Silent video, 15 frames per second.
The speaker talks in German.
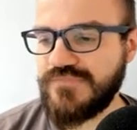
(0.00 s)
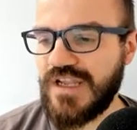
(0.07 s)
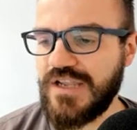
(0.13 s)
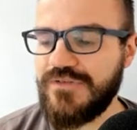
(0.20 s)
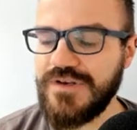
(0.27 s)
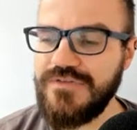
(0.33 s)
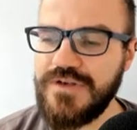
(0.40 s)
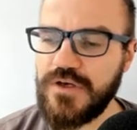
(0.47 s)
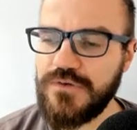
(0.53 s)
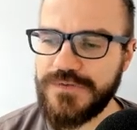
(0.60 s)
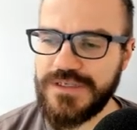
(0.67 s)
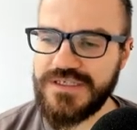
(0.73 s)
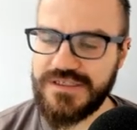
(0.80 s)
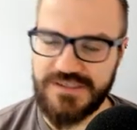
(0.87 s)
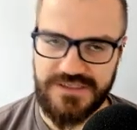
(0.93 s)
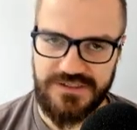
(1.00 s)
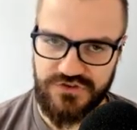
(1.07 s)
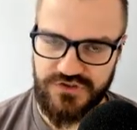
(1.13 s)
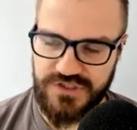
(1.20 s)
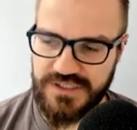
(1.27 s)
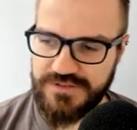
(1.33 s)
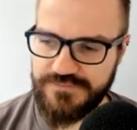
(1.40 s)
Wenn wir auf Idiot
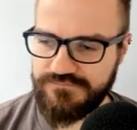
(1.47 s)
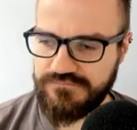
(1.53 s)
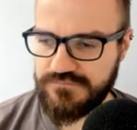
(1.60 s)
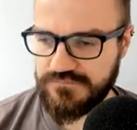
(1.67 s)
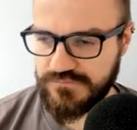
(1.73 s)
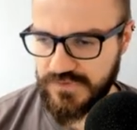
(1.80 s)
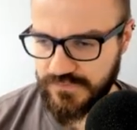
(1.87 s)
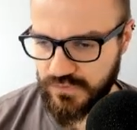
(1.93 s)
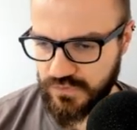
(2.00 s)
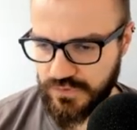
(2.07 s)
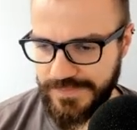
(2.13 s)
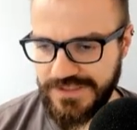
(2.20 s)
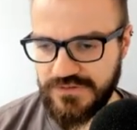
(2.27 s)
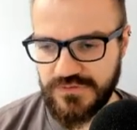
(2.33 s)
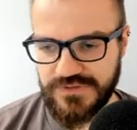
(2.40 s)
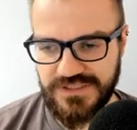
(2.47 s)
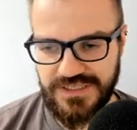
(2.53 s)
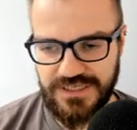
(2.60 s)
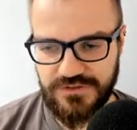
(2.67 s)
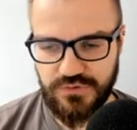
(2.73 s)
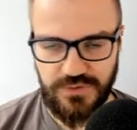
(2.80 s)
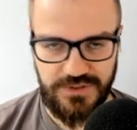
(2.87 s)
Energy gehen, Dokumente und dann
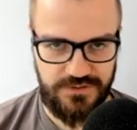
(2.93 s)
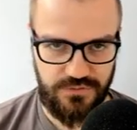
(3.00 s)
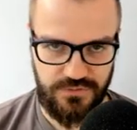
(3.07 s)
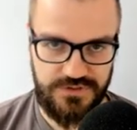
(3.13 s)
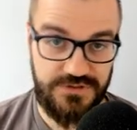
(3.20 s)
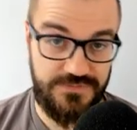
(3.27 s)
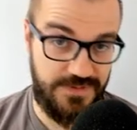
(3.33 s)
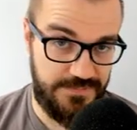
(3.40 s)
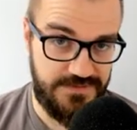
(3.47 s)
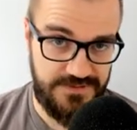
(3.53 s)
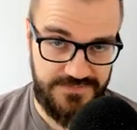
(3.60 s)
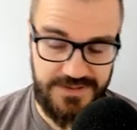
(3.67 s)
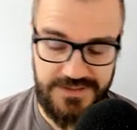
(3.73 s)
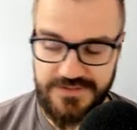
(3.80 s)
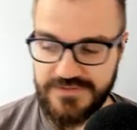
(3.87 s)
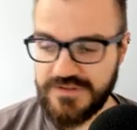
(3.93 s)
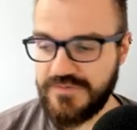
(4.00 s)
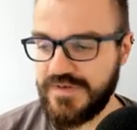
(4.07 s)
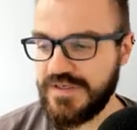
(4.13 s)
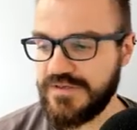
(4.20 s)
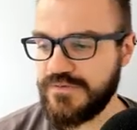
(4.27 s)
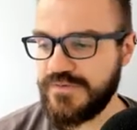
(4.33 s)
aktuell gültig, weil mittlerweile sind
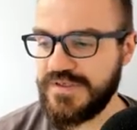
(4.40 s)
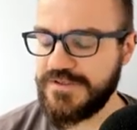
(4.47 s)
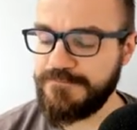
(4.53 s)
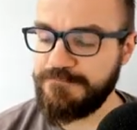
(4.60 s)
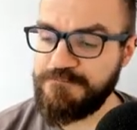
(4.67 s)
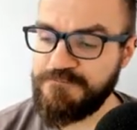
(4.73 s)
wir ja soweit,